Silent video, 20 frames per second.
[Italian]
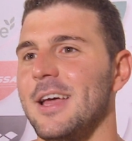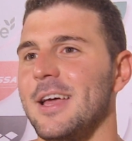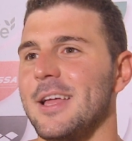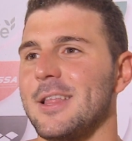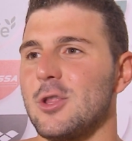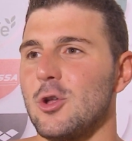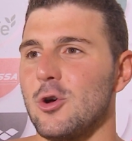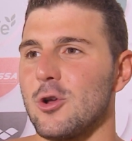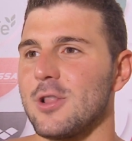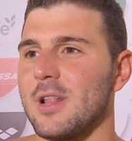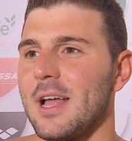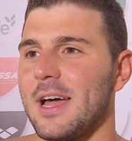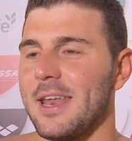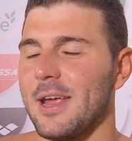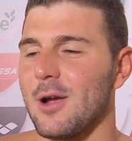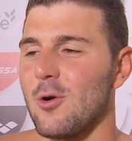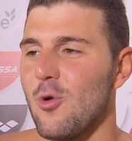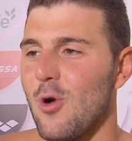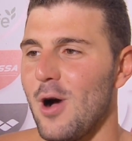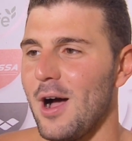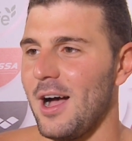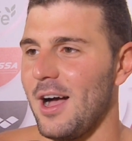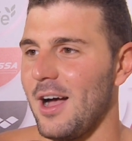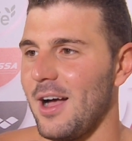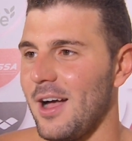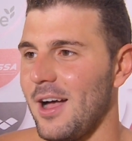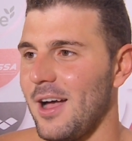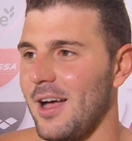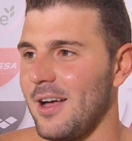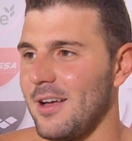tornare qua,
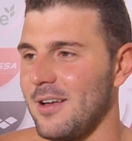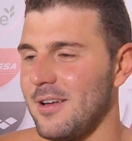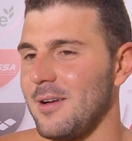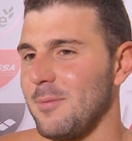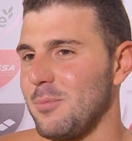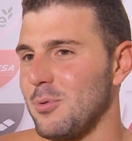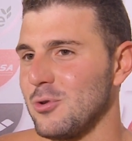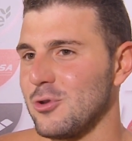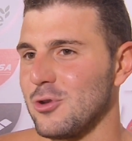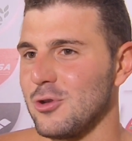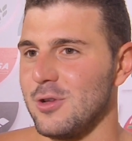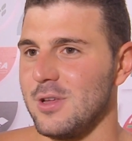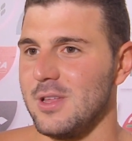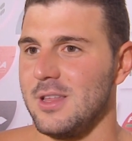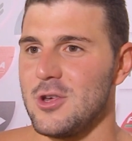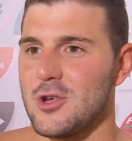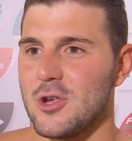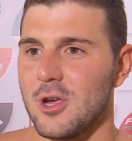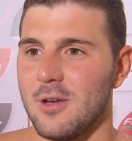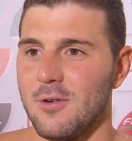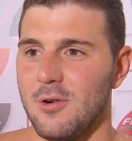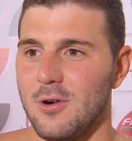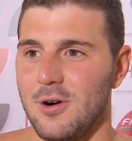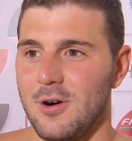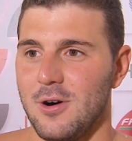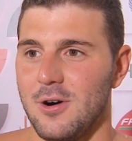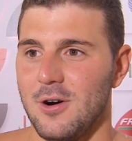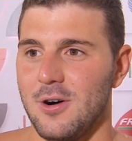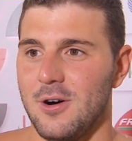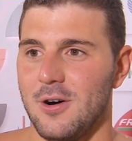appunto ti
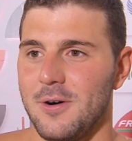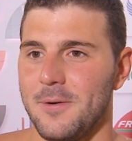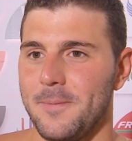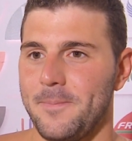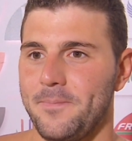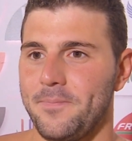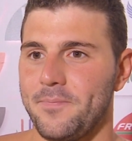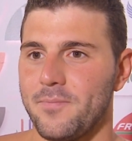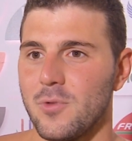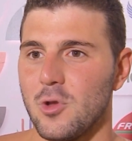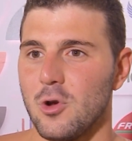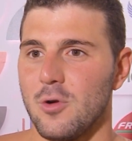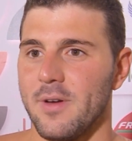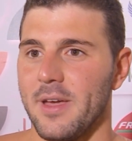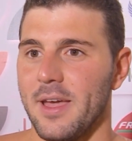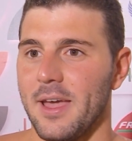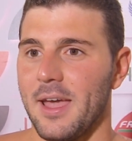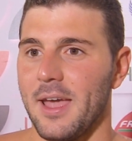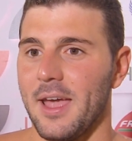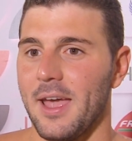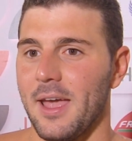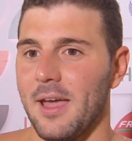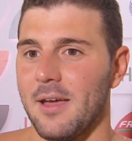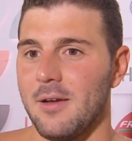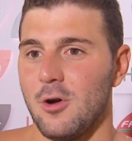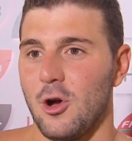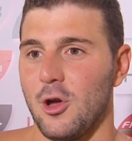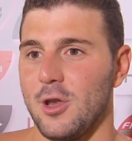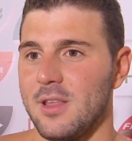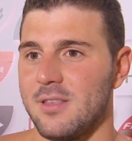dicevo, dove
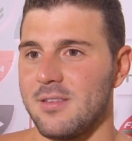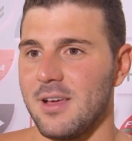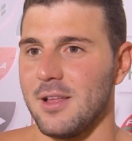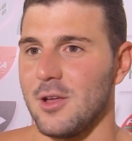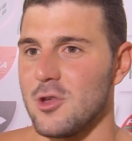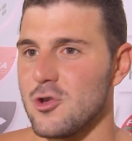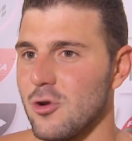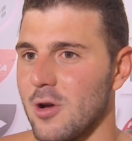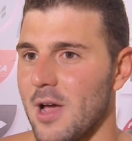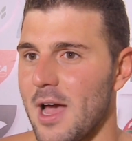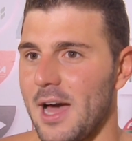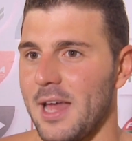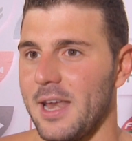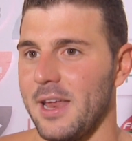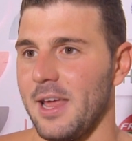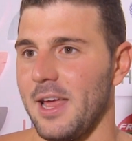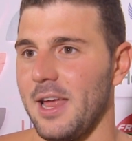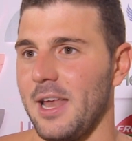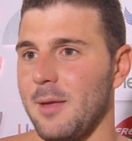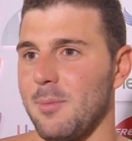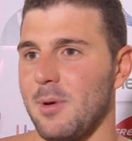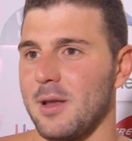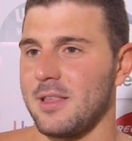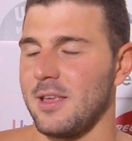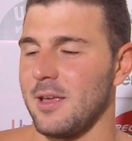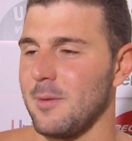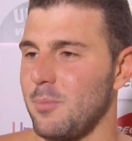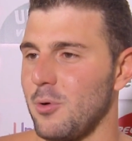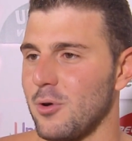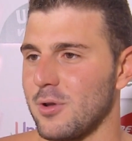ho iniziato a giocare le partite
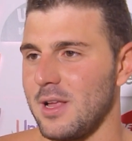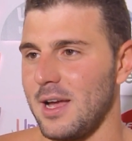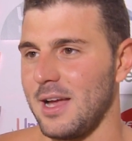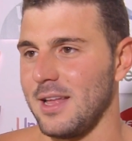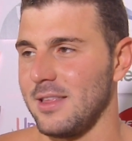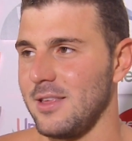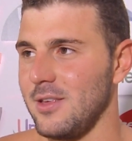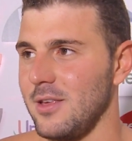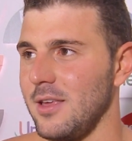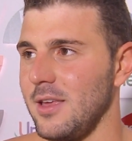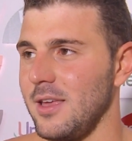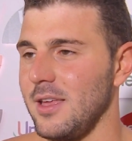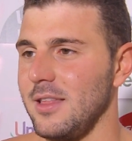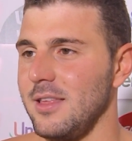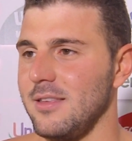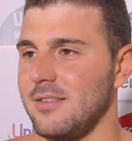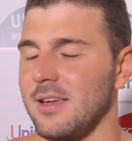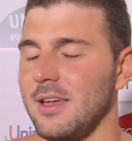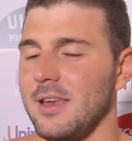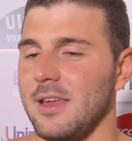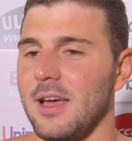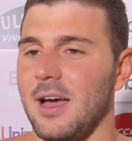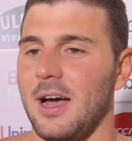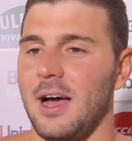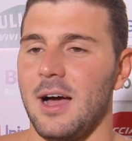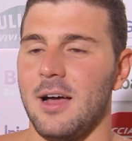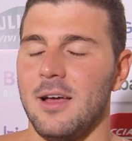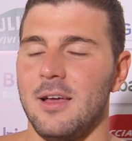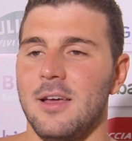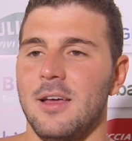importanti di Serie A,